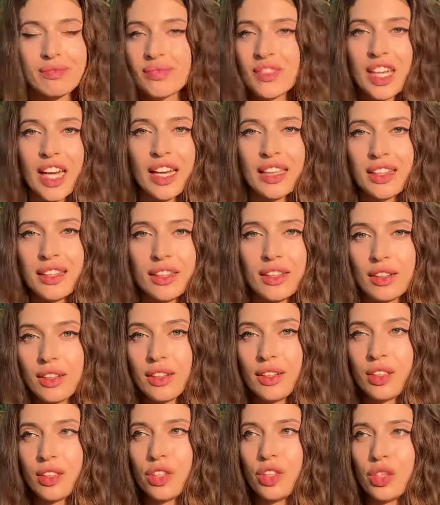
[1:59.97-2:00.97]
тяги
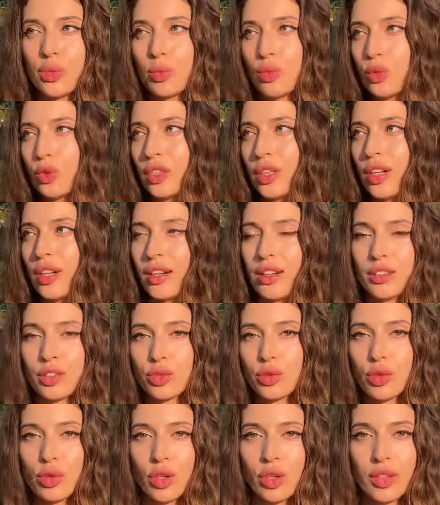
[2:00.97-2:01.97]
к чему-то,
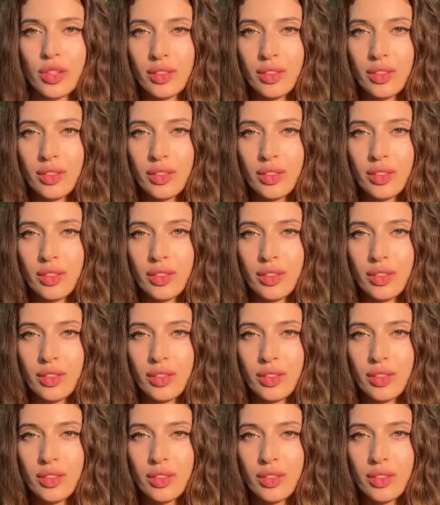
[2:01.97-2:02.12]
что